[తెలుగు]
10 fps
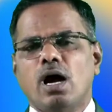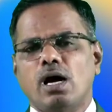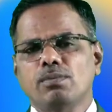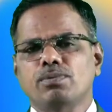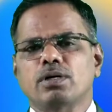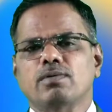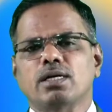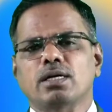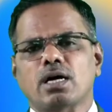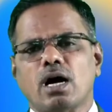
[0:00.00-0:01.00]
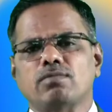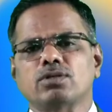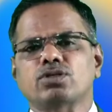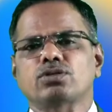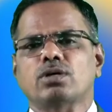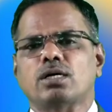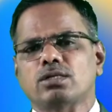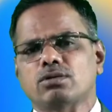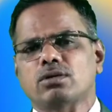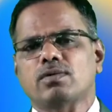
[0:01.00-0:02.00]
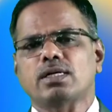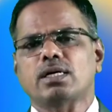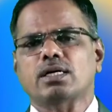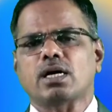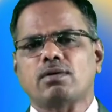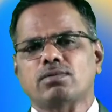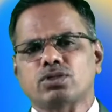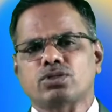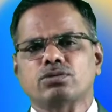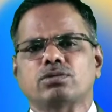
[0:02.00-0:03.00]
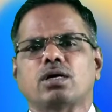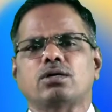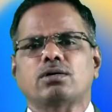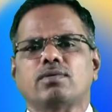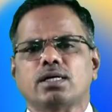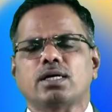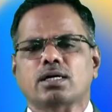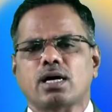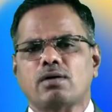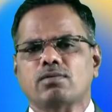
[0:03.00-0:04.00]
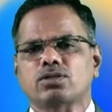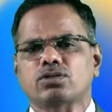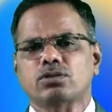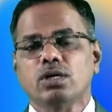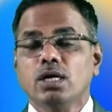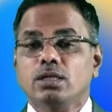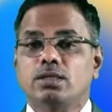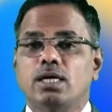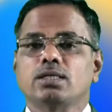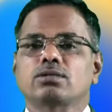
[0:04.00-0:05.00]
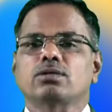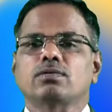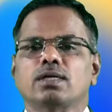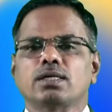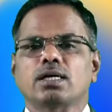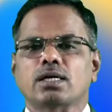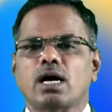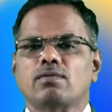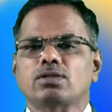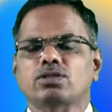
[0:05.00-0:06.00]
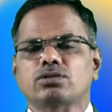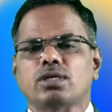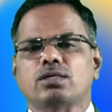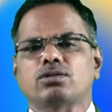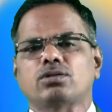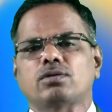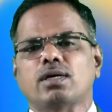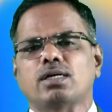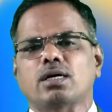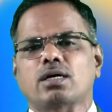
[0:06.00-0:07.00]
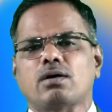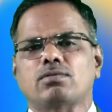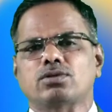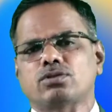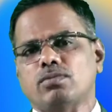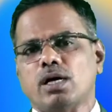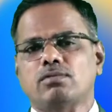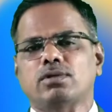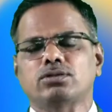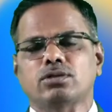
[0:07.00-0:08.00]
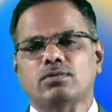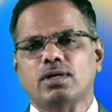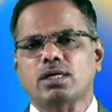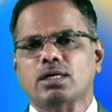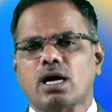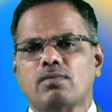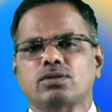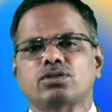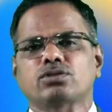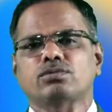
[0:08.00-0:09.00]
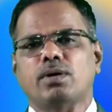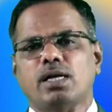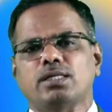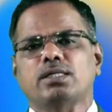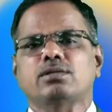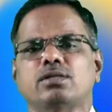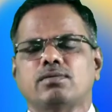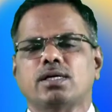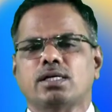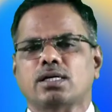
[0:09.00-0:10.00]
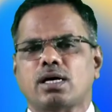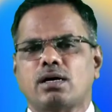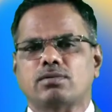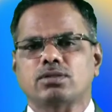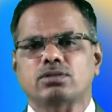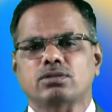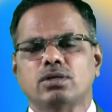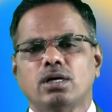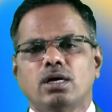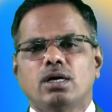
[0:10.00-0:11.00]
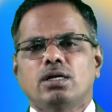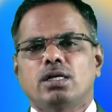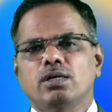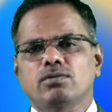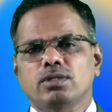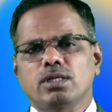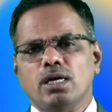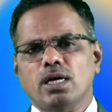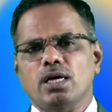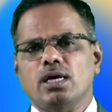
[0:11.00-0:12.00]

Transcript: అల్పుడవైన కావచ్చు అధికుడవైనా కావచ్చు గనుడవైనా కావచ్చు ధనికుడవైనా కావచ్చు దరిద్రుడవైనా కావచ్చు బలవంతుడవైనా కావచ్చు బలహీనుడవైనా కావచ్చు నీవు ఏ